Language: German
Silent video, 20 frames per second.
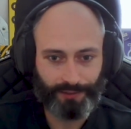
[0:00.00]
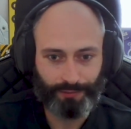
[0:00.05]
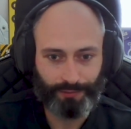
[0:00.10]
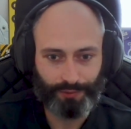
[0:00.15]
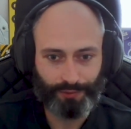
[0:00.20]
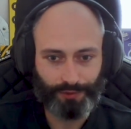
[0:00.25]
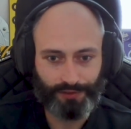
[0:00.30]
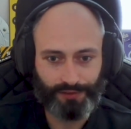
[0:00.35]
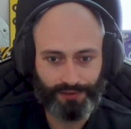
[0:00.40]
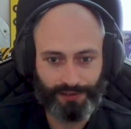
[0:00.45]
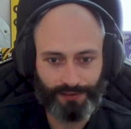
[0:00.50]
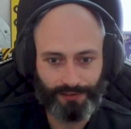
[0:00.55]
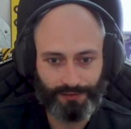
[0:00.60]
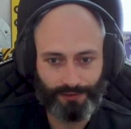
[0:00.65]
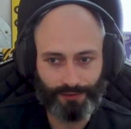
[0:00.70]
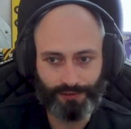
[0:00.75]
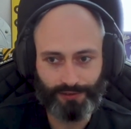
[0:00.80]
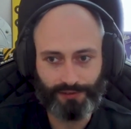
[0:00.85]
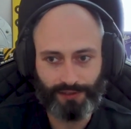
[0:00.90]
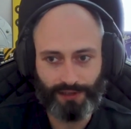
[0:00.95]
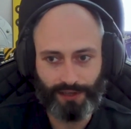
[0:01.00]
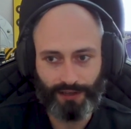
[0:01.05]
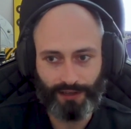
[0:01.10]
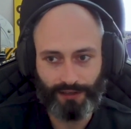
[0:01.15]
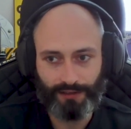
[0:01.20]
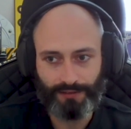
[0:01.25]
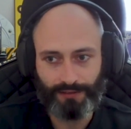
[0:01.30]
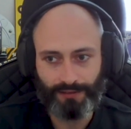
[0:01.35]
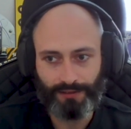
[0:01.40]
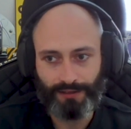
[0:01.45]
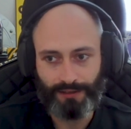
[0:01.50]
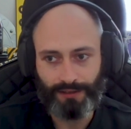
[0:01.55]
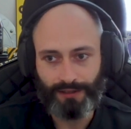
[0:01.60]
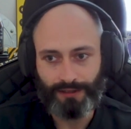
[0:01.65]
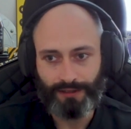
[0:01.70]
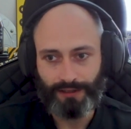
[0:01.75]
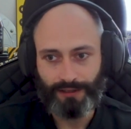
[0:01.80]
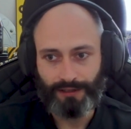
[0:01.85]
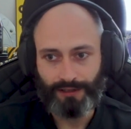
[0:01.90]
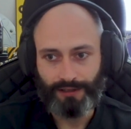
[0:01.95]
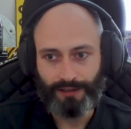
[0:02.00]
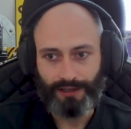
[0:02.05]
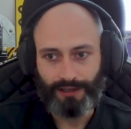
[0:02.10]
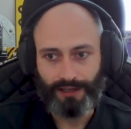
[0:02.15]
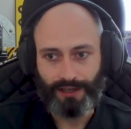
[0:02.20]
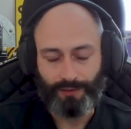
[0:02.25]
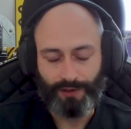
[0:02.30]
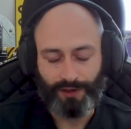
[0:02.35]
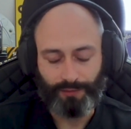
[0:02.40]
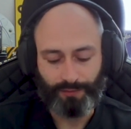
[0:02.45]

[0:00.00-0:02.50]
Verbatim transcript: Prozess sozusagen. Aber im